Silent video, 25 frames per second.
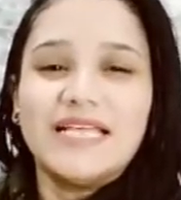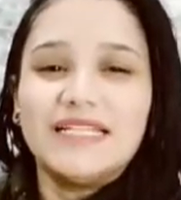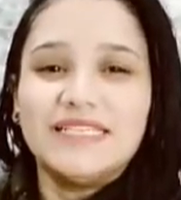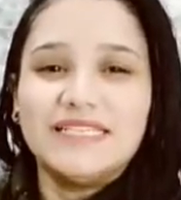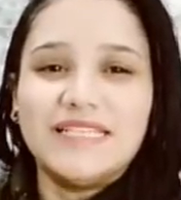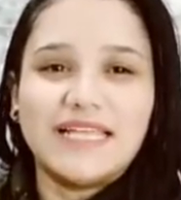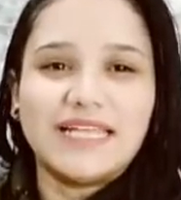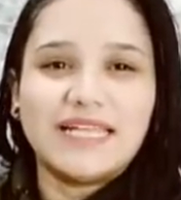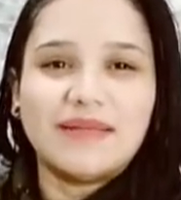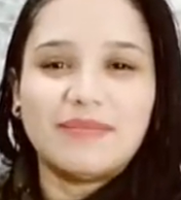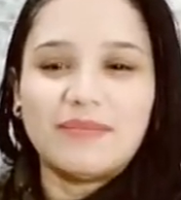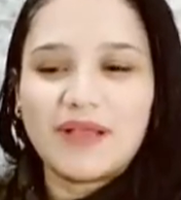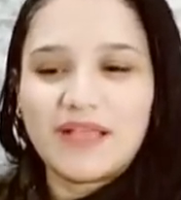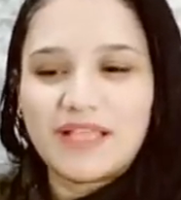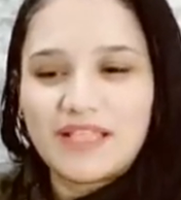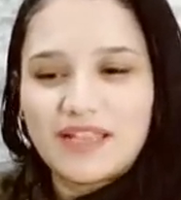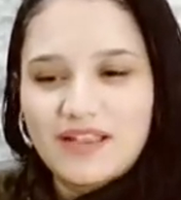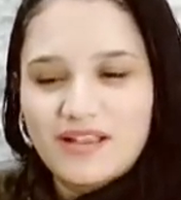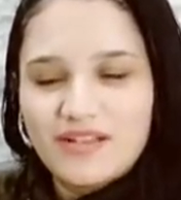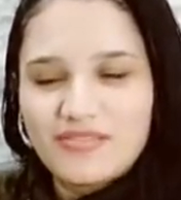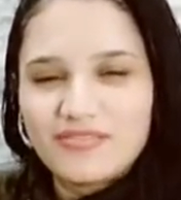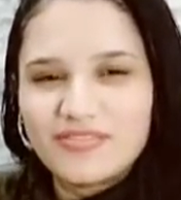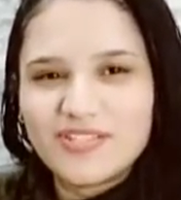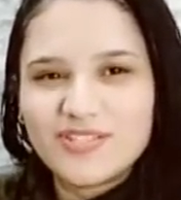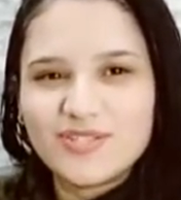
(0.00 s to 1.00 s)
ده انا بقى
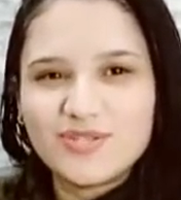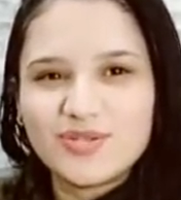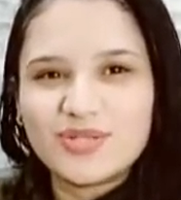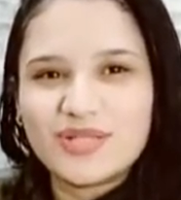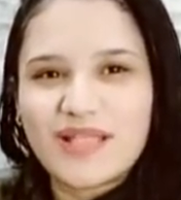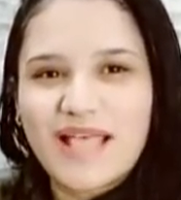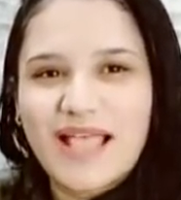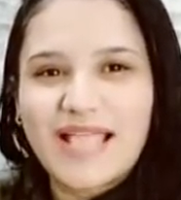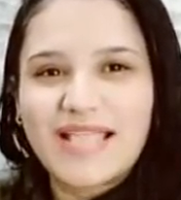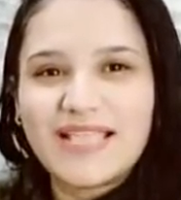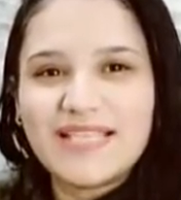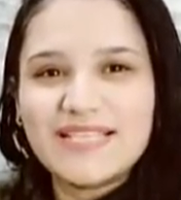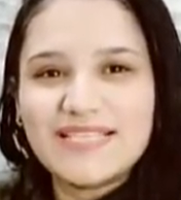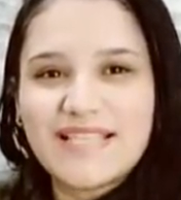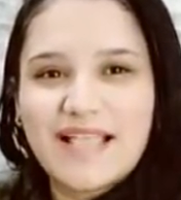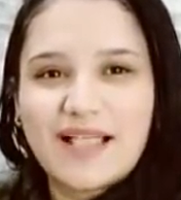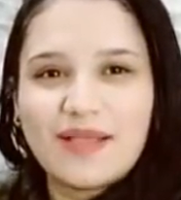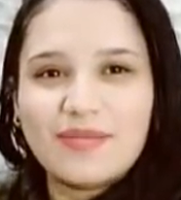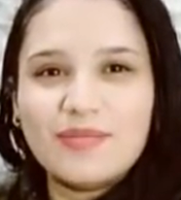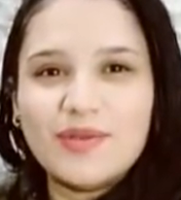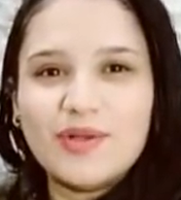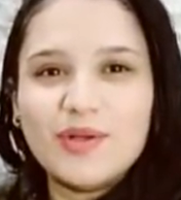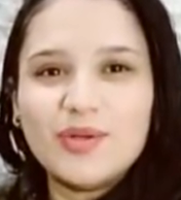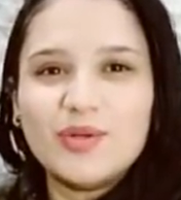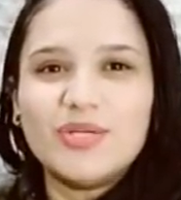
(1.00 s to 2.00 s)
الفيديو ده عايزه
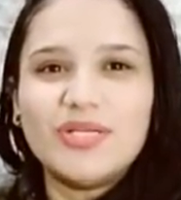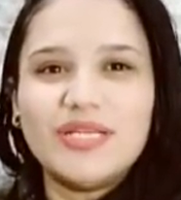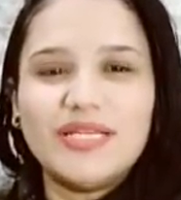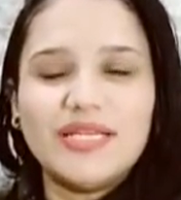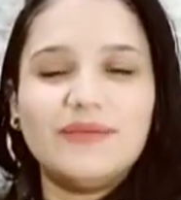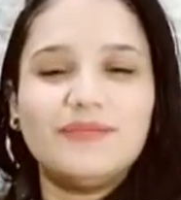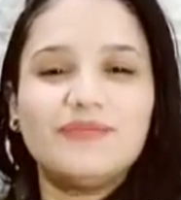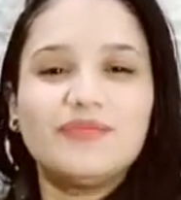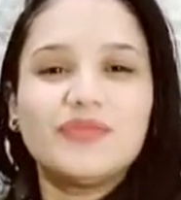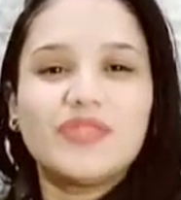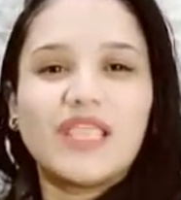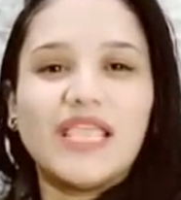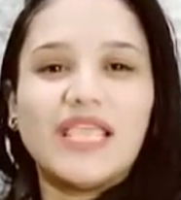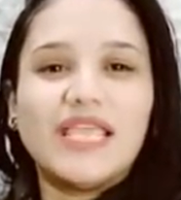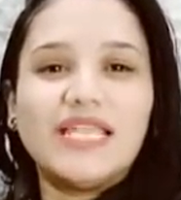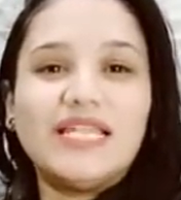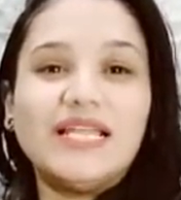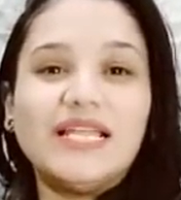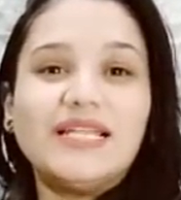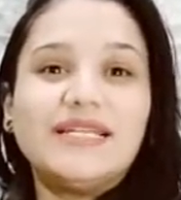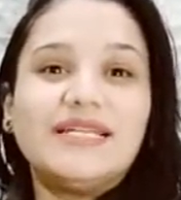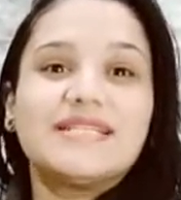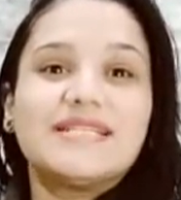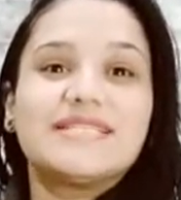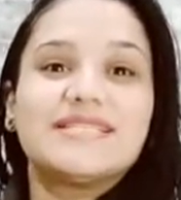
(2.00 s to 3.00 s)
اعمله ليه ان
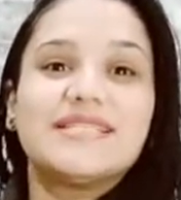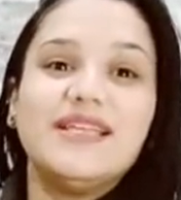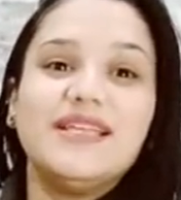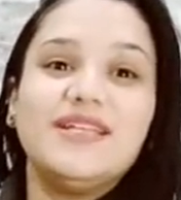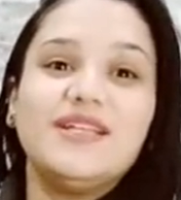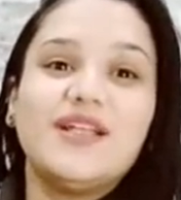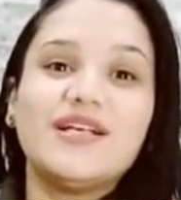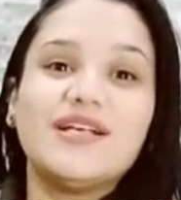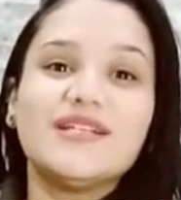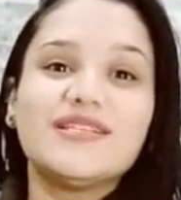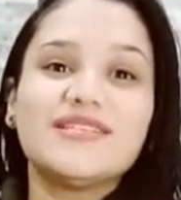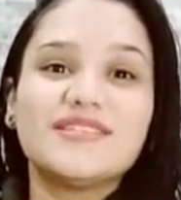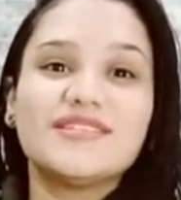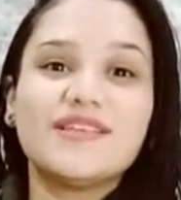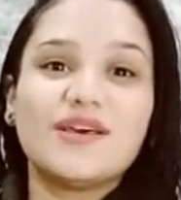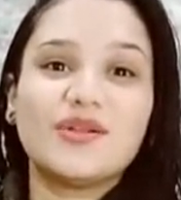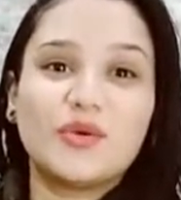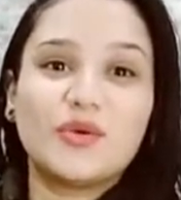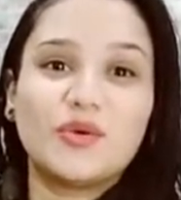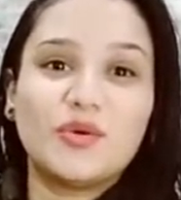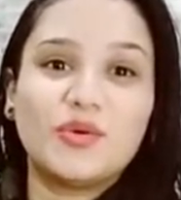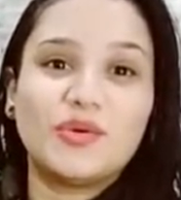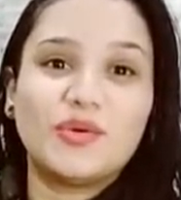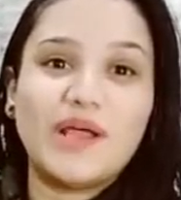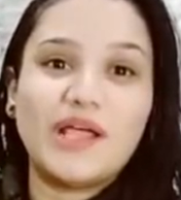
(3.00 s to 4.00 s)
احنا ازاي ناثر
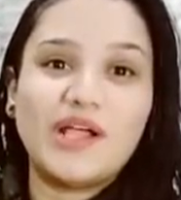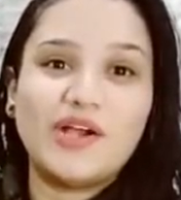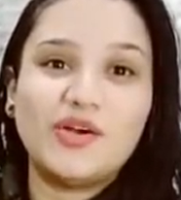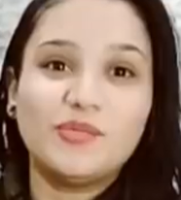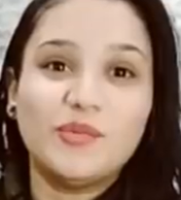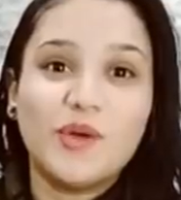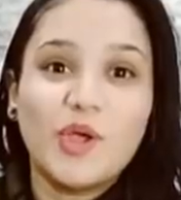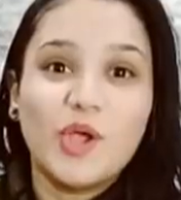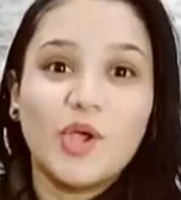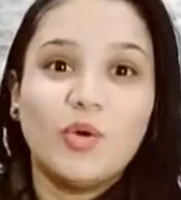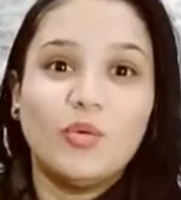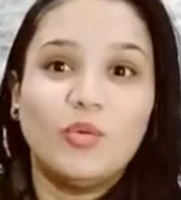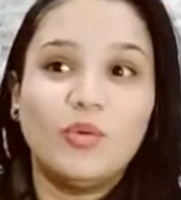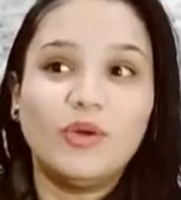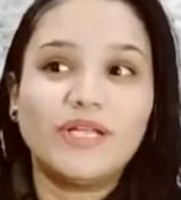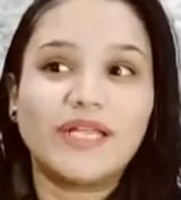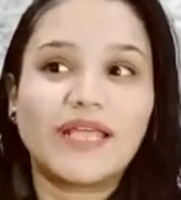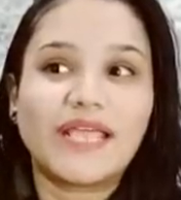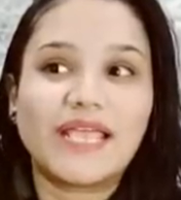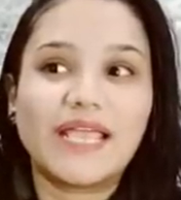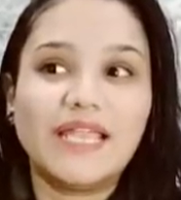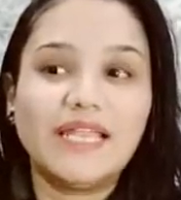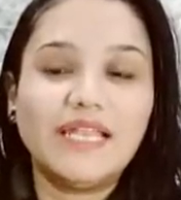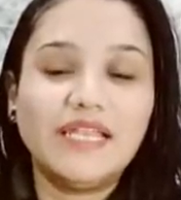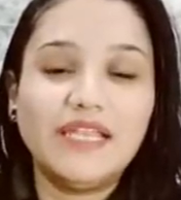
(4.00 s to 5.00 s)
جواهم
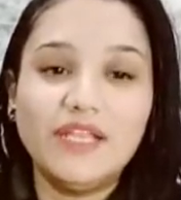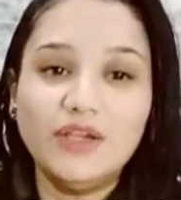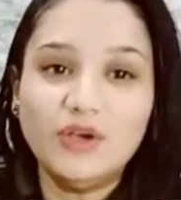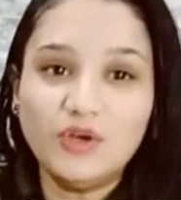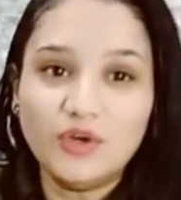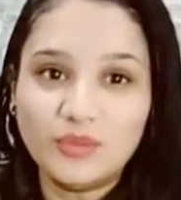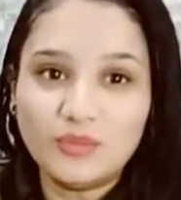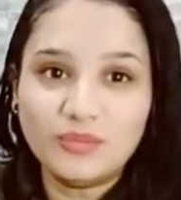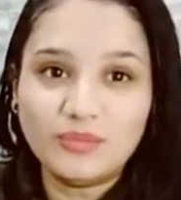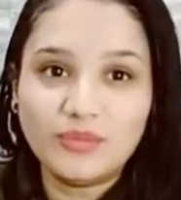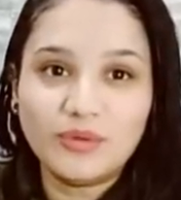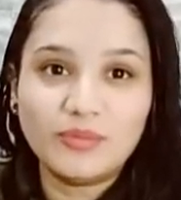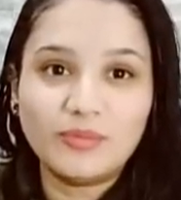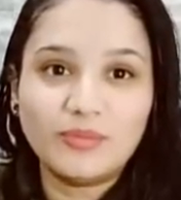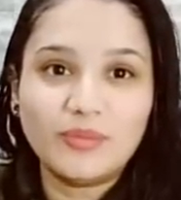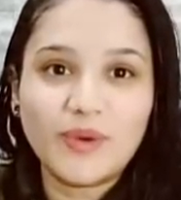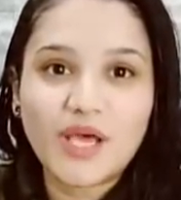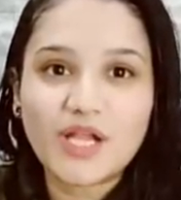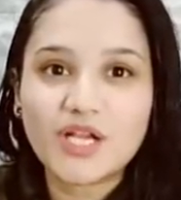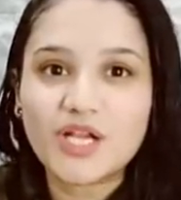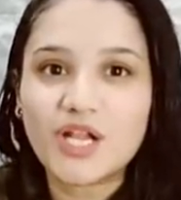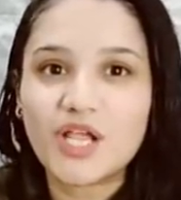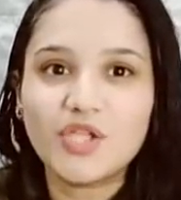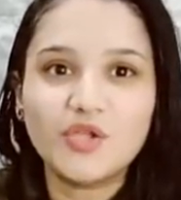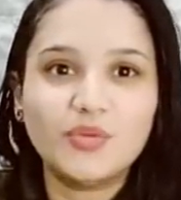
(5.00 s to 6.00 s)
ونخليهم من
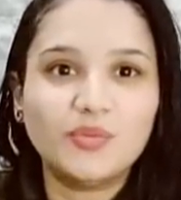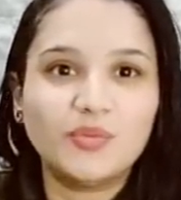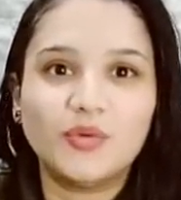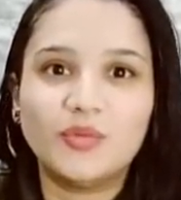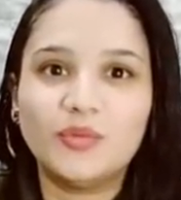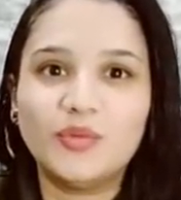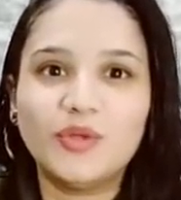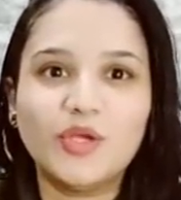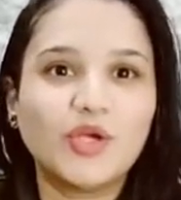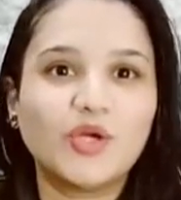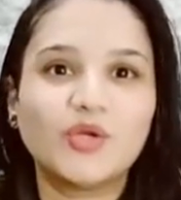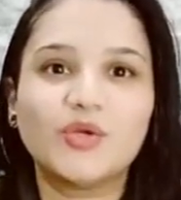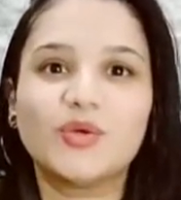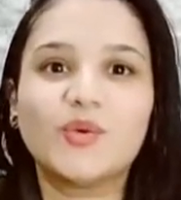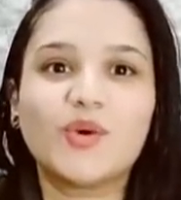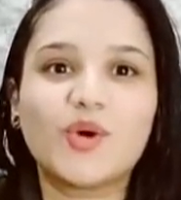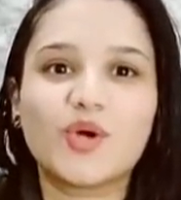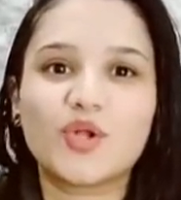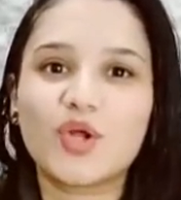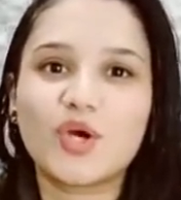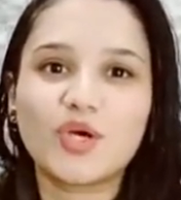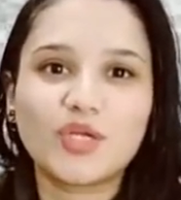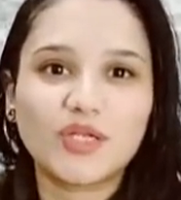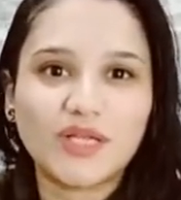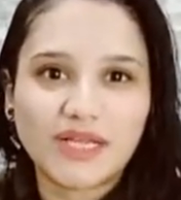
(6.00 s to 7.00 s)
بره يبقوا بيجروا
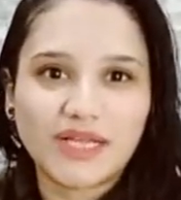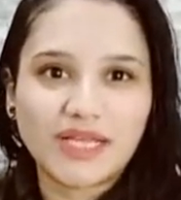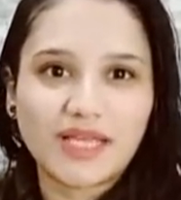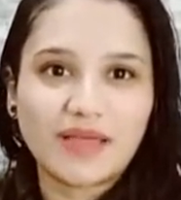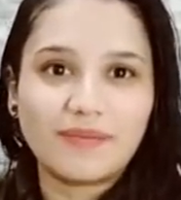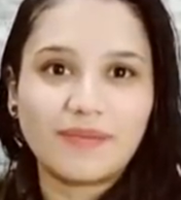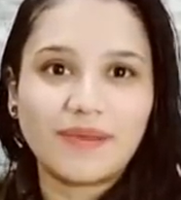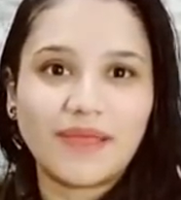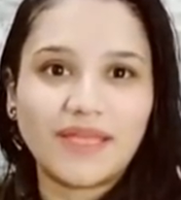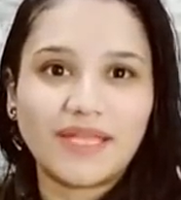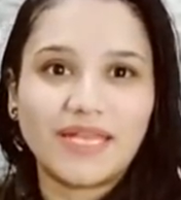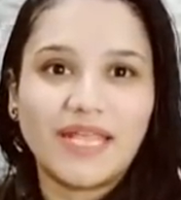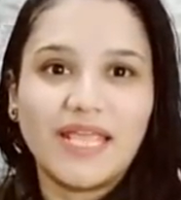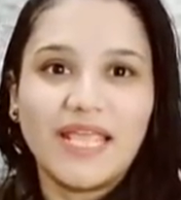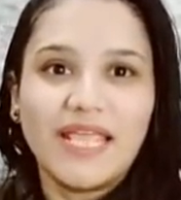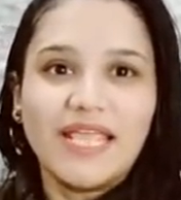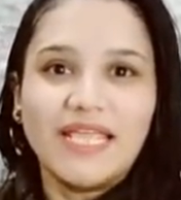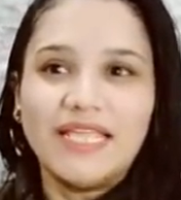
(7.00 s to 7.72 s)
ورانا كمان